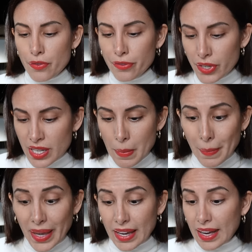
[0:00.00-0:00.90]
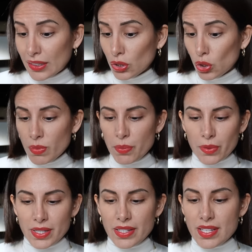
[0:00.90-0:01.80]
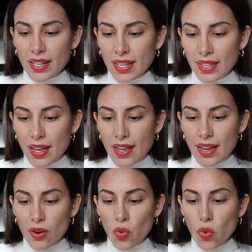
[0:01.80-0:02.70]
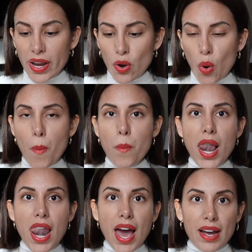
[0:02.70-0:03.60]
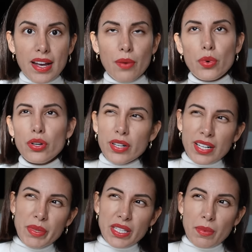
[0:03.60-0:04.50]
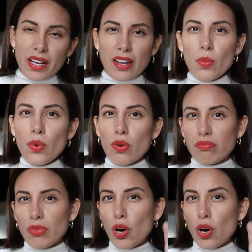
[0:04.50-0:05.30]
Fui, me encantó, me probé esta chaqueta en cuero blanca, bueno, no realmente blanca, es como